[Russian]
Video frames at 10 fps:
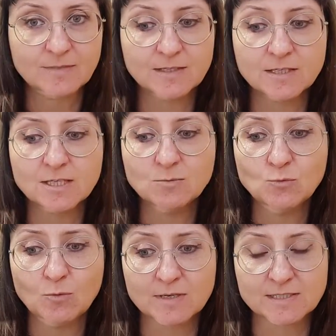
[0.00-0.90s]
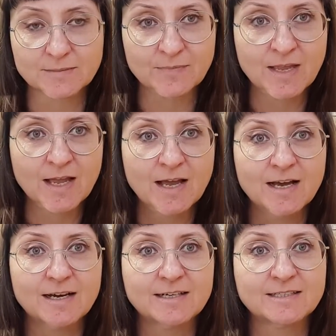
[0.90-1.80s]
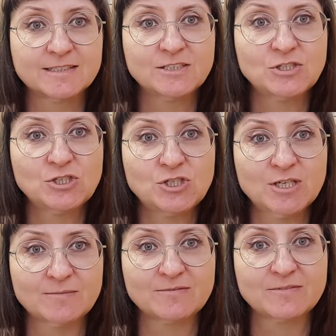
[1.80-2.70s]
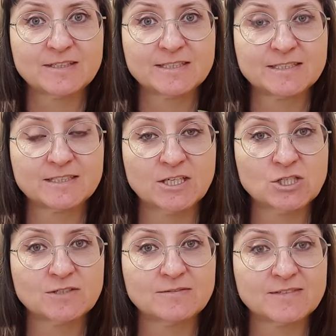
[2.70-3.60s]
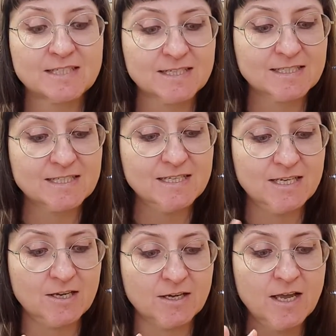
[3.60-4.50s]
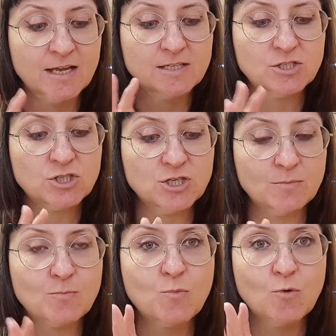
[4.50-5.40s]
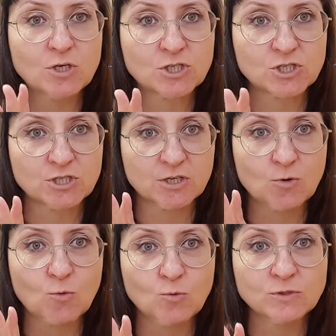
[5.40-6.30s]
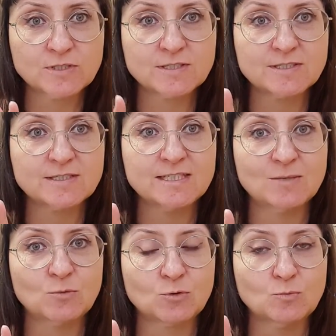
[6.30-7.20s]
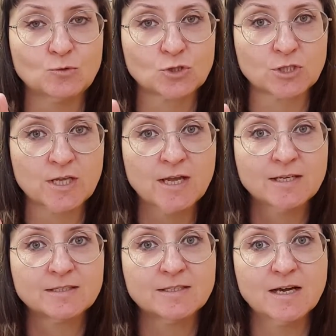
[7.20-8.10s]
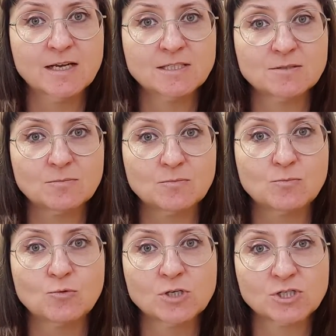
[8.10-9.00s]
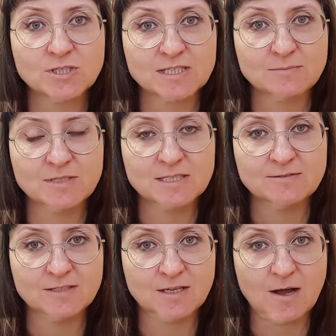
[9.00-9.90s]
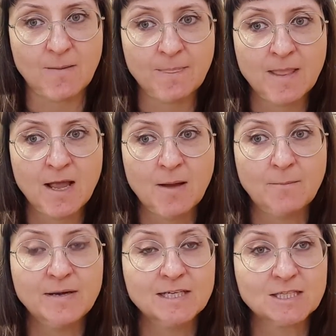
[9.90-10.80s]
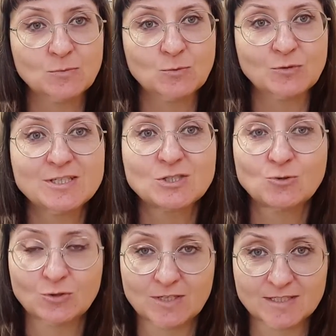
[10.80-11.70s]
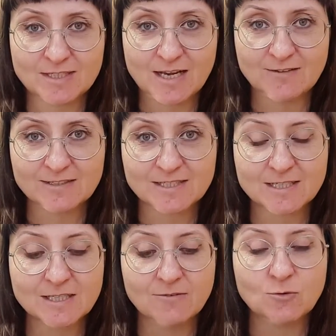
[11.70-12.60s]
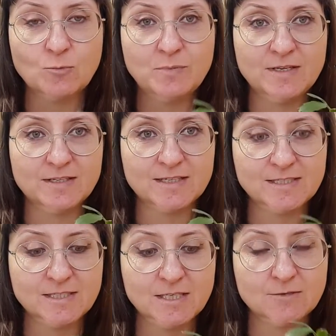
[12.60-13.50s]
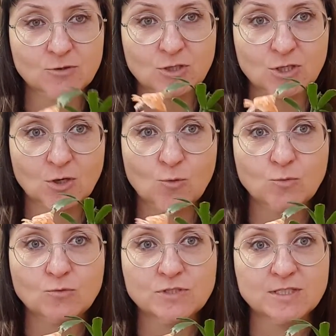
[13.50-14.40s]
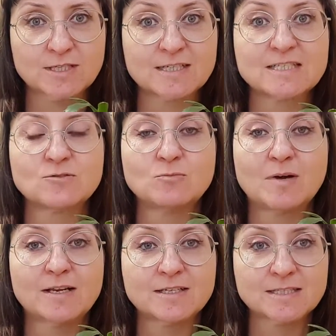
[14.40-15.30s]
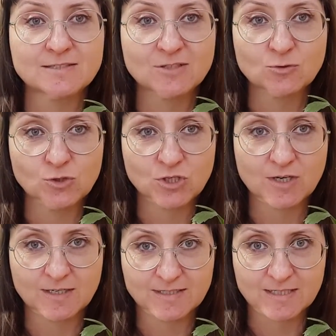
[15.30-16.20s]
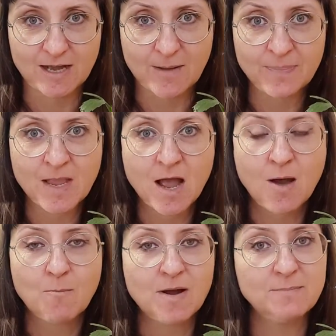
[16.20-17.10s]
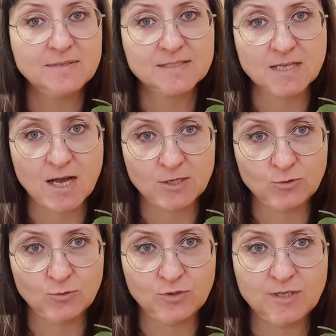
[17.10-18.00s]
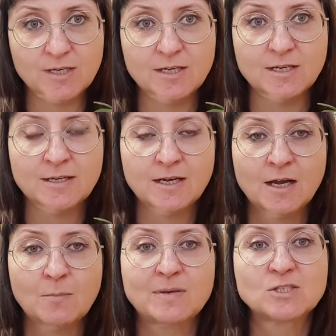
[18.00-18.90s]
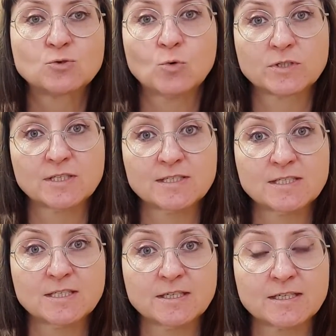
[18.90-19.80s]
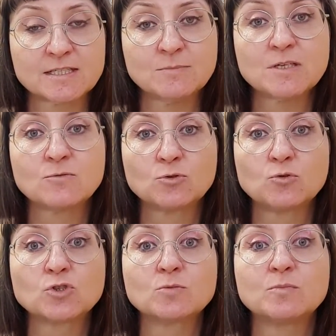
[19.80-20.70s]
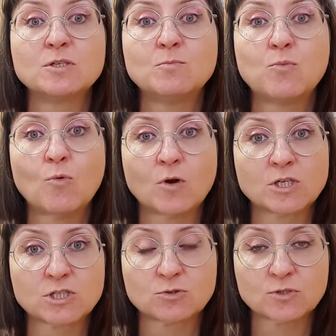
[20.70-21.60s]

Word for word: Таким образом, э, чем значит, взрослее, чем больше куст, тем он может дать больше размер цветка. Поэтому стоит расстраиваться, когда вы купили растение вот на таком кустике, и растет маленький цветочек, хотя по описанию или по сортности размер его должен быть больше.